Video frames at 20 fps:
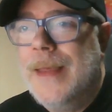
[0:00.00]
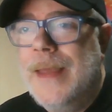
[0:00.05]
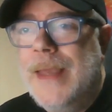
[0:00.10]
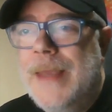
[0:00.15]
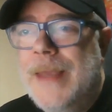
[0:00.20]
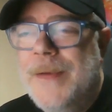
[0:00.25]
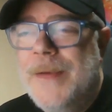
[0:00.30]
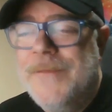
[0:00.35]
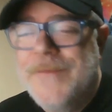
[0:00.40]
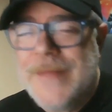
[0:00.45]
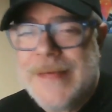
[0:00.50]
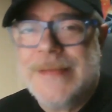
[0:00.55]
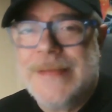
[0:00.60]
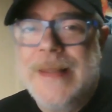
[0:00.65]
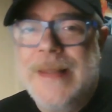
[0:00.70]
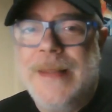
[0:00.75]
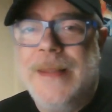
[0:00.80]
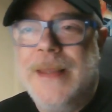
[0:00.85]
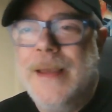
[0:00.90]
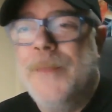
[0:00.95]
Y me
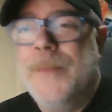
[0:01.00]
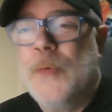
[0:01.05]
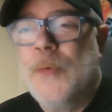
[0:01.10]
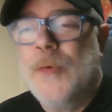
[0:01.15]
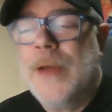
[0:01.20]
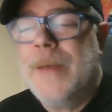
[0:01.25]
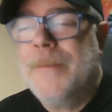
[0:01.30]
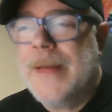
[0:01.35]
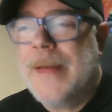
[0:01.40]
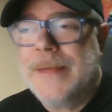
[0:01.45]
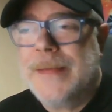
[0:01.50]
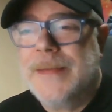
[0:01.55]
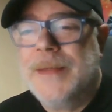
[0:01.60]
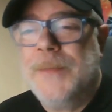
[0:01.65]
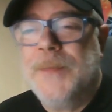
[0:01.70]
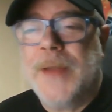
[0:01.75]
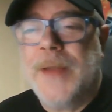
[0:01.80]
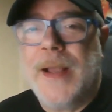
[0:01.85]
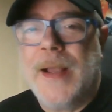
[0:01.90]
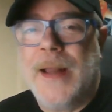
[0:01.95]
fastidia por una parte,
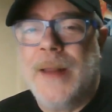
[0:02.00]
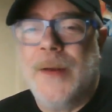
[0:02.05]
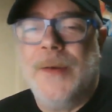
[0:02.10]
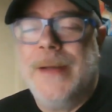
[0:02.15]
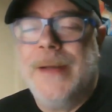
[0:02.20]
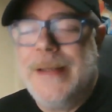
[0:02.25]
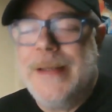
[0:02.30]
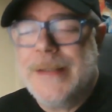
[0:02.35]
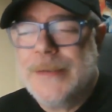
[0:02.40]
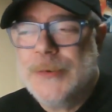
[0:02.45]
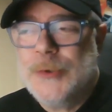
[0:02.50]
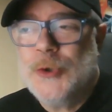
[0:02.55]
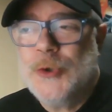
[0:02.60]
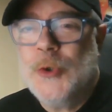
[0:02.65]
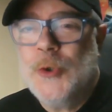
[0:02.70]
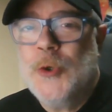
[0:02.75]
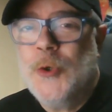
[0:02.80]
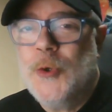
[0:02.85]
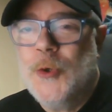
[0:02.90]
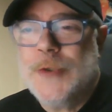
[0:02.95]
porque claro, estos
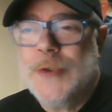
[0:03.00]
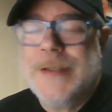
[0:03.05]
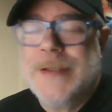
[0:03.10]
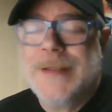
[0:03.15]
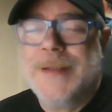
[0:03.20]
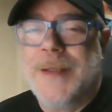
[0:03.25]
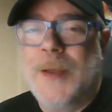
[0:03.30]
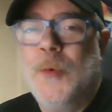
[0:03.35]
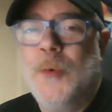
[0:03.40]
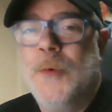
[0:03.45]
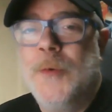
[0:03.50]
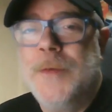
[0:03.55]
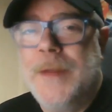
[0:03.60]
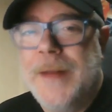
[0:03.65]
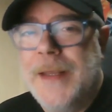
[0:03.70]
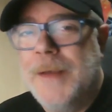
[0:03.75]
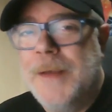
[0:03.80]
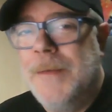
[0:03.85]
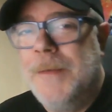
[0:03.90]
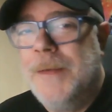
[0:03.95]
son cosas que uno
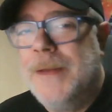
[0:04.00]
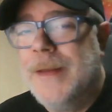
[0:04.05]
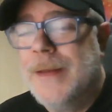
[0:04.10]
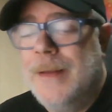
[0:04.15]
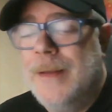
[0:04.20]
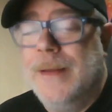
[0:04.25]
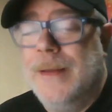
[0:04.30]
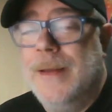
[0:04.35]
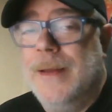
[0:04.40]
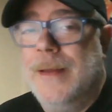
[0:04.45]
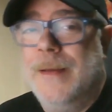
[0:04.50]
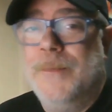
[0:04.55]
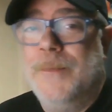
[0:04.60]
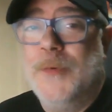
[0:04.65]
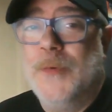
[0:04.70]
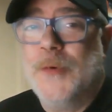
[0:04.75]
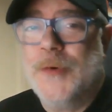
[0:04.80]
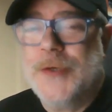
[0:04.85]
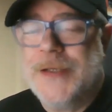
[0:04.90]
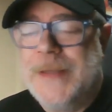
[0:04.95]
tiene que vivir eh,
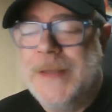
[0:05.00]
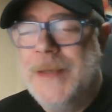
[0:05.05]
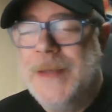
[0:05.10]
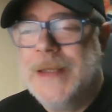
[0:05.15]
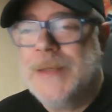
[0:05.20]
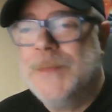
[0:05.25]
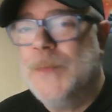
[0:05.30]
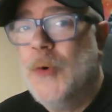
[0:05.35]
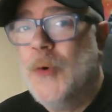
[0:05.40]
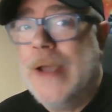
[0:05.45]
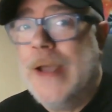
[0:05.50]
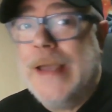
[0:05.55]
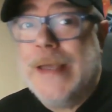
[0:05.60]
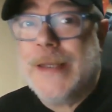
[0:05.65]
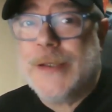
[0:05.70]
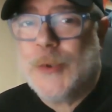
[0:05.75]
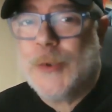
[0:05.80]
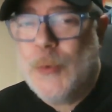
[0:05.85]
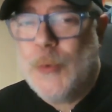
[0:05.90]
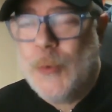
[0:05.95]
por sí mismo,
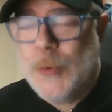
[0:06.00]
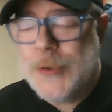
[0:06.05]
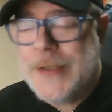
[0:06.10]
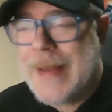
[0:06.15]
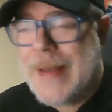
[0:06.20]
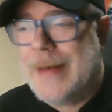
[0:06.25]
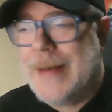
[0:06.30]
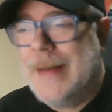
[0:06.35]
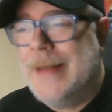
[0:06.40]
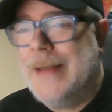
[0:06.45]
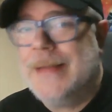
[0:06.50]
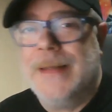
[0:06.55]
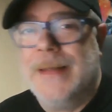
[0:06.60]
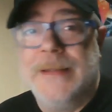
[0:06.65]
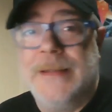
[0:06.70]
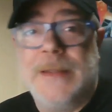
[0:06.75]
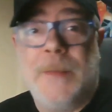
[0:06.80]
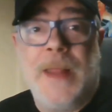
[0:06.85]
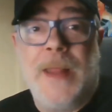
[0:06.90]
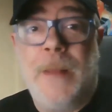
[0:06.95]
escucharlas.
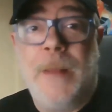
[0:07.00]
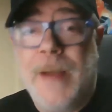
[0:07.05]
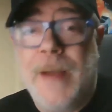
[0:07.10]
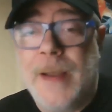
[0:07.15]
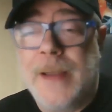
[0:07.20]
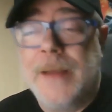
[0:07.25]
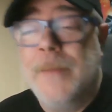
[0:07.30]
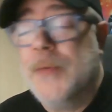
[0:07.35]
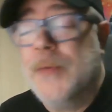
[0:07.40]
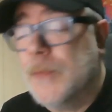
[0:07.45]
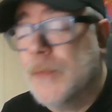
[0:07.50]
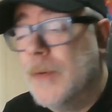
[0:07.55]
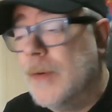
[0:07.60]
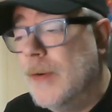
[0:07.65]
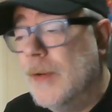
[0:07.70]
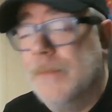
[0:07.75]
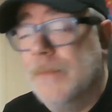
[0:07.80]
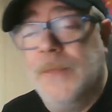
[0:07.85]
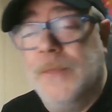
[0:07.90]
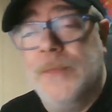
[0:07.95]
El tema de la imagen, pues bueno,
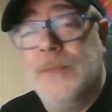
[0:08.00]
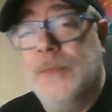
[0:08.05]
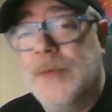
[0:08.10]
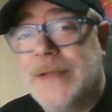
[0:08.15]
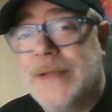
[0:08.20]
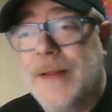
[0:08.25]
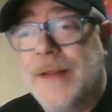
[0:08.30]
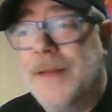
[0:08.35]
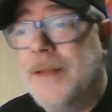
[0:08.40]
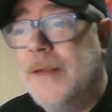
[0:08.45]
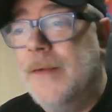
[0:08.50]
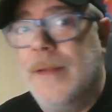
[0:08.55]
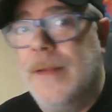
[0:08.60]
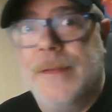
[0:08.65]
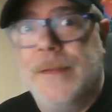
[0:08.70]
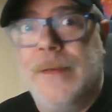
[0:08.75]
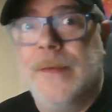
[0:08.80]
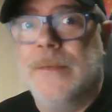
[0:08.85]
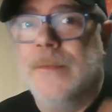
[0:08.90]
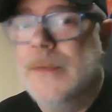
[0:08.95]
es muy sencillo
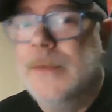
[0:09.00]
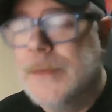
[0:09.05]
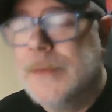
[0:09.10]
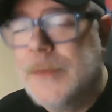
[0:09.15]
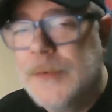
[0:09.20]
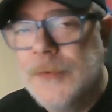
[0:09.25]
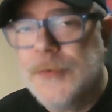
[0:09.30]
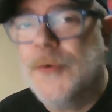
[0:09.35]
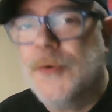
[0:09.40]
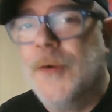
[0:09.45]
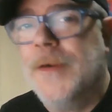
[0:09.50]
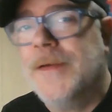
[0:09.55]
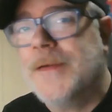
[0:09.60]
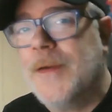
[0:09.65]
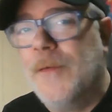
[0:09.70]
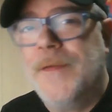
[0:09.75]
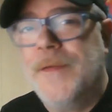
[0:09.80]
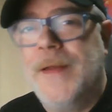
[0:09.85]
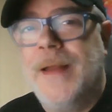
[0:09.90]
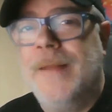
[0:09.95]
decir, bueno, oh, tiene unos colores
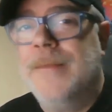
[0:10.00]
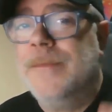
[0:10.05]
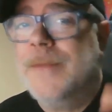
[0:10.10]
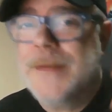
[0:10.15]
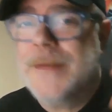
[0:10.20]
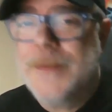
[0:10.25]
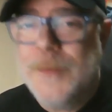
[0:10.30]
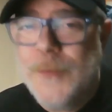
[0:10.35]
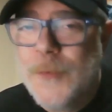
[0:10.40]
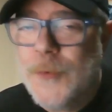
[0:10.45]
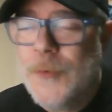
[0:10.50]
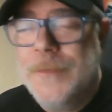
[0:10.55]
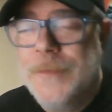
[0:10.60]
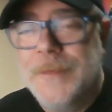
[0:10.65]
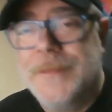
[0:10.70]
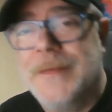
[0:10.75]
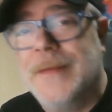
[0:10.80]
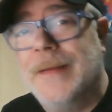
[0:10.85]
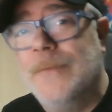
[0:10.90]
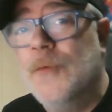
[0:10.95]
alucinantes, tiene
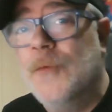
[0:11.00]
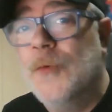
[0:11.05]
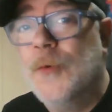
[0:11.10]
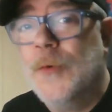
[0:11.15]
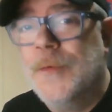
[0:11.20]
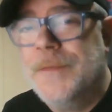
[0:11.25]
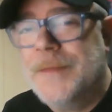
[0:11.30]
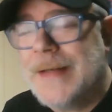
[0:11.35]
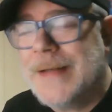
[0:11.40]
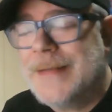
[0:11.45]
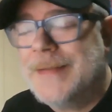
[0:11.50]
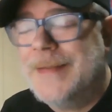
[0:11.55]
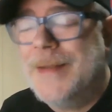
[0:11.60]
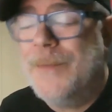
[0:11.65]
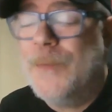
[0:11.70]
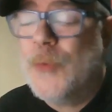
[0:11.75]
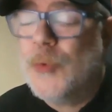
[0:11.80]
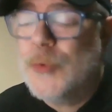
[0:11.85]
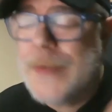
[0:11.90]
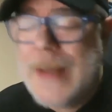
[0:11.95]
un, contraste
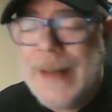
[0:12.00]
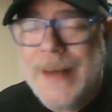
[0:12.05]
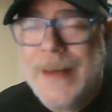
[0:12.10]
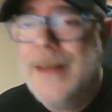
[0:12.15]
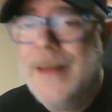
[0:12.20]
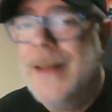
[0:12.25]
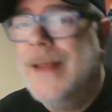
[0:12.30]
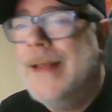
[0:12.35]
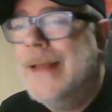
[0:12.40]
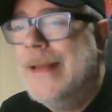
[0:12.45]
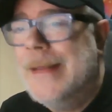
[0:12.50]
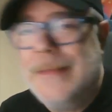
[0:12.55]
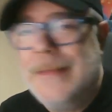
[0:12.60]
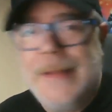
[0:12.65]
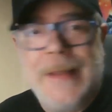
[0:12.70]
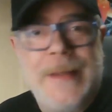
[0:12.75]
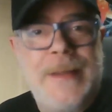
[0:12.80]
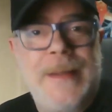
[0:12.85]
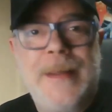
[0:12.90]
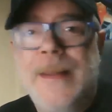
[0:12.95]
brutal,
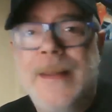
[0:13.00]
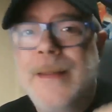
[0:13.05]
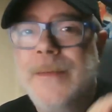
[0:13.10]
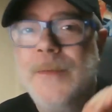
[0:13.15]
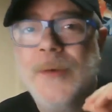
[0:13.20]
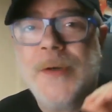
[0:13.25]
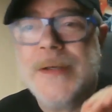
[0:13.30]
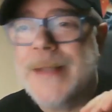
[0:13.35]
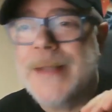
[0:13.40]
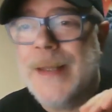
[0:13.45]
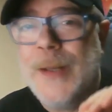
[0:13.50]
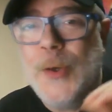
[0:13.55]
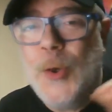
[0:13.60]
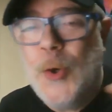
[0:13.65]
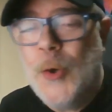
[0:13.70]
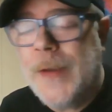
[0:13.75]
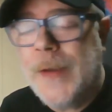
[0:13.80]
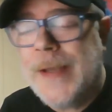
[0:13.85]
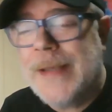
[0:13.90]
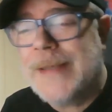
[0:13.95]
tiene, yo qué sé,
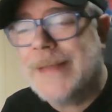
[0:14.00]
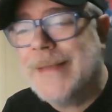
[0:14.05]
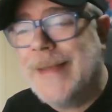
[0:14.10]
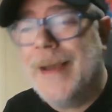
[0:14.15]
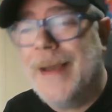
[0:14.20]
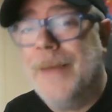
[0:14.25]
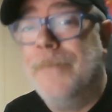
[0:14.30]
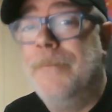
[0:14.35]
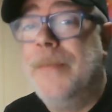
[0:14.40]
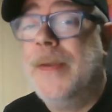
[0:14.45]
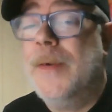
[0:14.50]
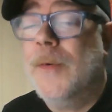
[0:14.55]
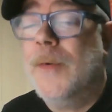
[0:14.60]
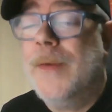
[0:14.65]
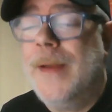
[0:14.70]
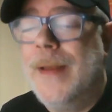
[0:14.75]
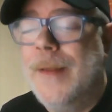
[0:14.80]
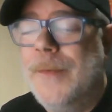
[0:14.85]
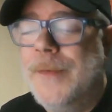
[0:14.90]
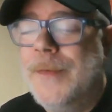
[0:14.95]
lo que sea. Pero con
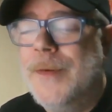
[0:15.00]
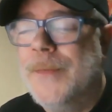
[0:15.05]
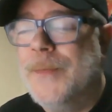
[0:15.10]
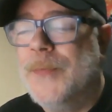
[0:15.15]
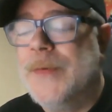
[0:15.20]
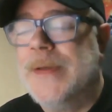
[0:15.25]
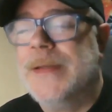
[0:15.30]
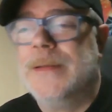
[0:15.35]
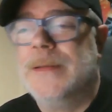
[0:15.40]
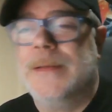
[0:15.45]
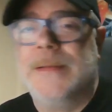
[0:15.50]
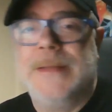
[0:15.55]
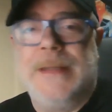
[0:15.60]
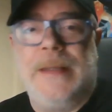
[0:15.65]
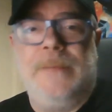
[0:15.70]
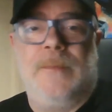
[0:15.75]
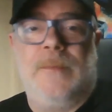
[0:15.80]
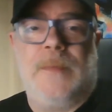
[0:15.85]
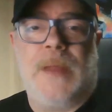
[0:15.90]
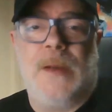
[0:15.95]
el audio, pues
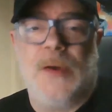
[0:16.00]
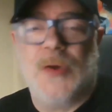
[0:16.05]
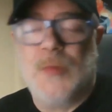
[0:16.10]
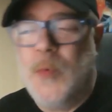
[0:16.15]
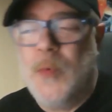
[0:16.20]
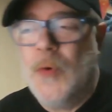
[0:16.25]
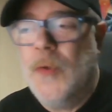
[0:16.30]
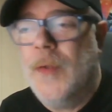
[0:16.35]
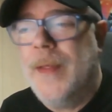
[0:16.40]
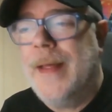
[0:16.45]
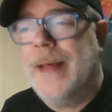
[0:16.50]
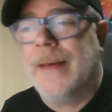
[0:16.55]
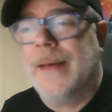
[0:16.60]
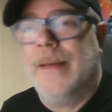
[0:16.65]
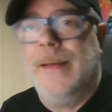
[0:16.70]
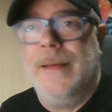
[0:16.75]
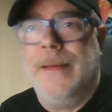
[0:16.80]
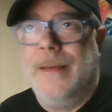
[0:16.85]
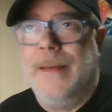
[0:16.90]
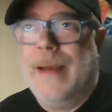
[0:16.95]
sí, os puedo dar
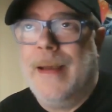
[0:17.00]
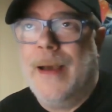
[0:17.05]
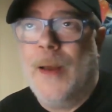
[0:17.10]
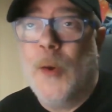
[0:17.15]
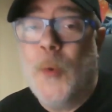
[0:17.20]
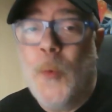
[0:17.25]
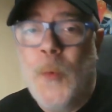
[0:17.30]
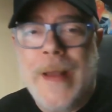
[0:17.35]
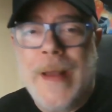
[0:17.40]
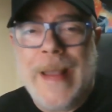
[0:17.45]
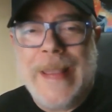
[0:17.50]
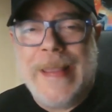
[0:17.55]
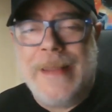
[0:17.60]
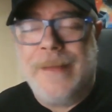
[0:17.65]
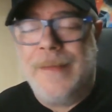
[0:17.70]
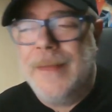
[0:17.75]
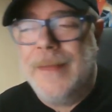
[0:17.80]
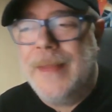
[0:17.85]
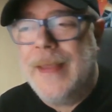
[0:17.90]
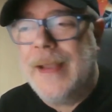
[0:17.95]
eh, alguna
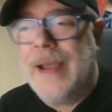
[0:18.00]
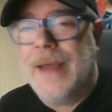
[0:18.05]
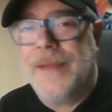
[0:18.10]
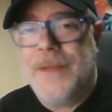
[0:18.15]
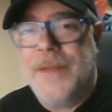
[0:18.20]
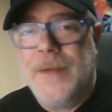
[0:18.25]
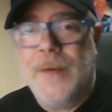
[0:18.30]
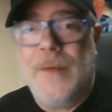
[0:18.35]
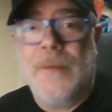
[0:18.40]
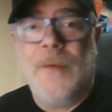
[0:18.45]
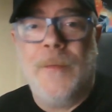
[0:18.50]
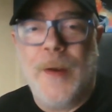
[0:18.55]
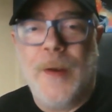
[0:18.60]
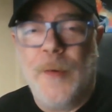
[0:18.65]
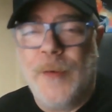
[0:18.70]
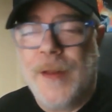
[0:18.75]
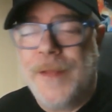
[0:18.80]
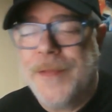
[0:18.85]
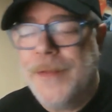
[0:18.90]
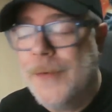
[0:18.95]
indicación o
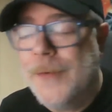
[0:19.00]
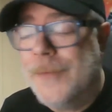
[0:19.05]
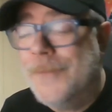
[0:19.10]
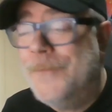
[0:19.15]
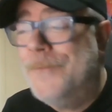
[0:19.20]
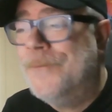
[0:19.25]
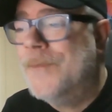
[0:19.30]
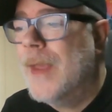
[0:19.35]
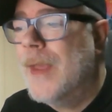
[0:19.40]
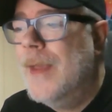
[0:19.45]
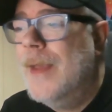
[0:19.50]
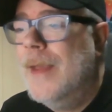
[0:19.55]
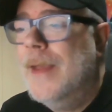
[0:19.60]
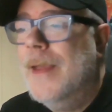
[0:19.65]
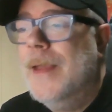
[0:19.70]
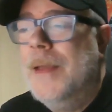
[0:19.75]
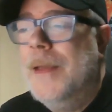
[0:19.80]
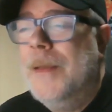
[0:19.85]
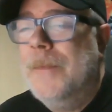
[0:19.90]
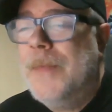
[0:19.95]
valoración
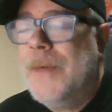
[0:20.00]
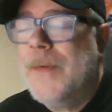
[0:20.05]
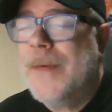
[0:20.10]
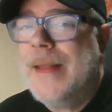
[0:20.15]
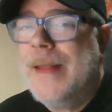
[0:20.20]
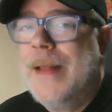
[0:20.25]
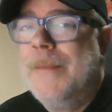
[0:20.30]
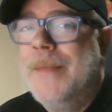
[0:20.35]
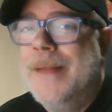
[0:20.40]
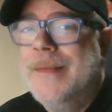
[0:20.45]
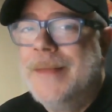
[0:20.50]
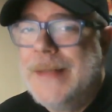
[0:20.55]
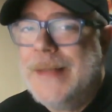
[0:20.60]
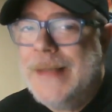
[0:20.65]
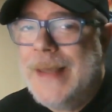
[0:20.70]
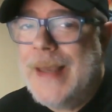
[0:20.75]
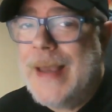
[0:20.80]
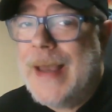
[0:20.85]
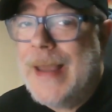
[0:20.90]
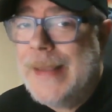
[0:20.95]
pero
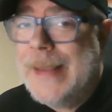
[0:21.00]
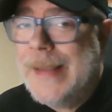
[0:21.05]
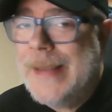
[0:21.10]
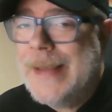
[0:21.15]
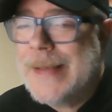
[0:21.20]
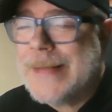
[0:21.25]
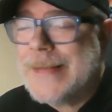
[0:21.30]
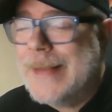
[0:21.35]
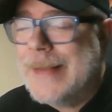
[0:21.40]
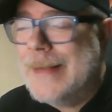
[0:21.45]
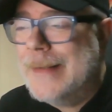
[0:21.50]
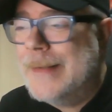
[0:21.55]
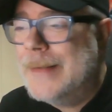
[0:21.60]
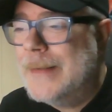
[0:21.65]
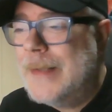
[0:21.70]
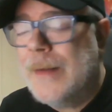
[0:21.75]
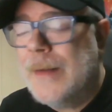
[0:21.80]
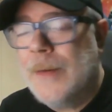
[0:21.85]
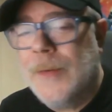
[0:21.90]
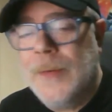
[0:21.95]
realmente hay que
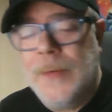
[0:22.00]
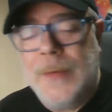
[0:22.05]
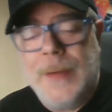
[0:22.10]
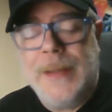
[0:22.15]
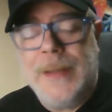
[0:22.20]
sentirlo.